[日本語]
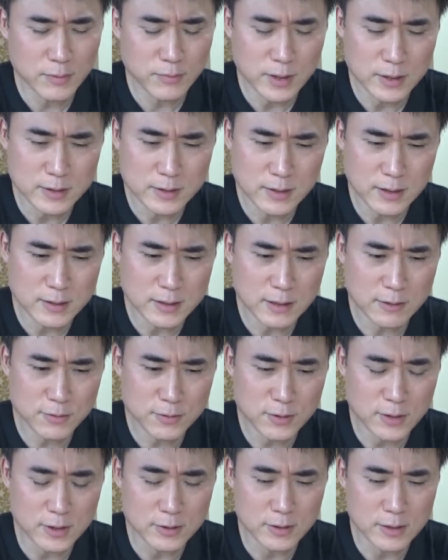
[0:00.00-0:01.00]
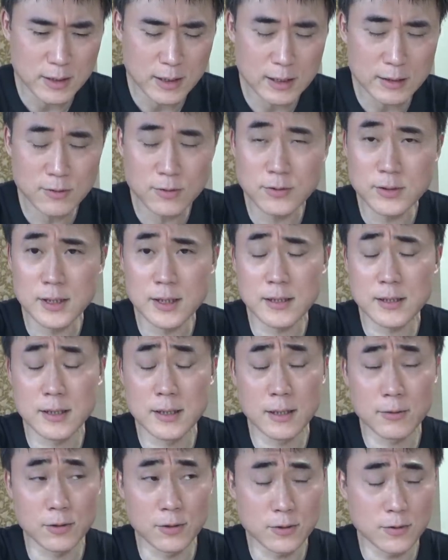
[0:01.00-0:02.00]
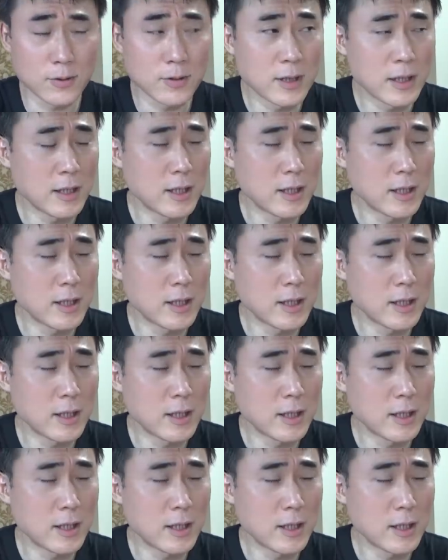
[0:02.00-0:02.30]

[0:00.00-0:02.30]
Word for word: まあ、菅さんおそらく外交苦手だろうと、